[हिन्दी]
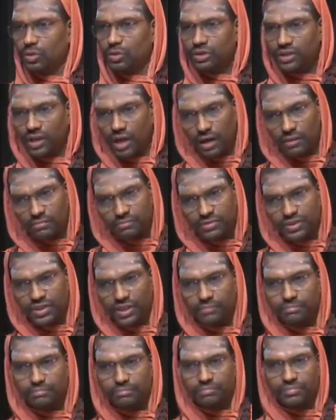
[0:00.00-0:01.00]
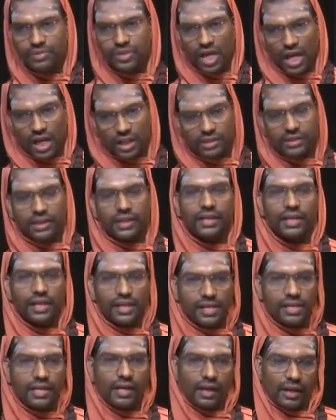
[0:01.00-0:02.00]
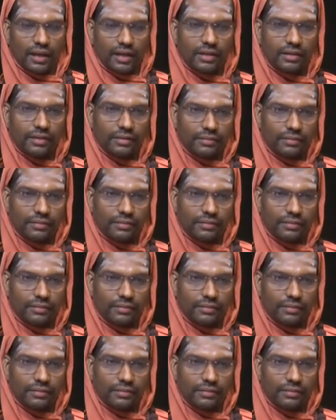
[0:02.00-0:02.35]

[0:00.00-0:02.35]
तो हम जब चाहते यही है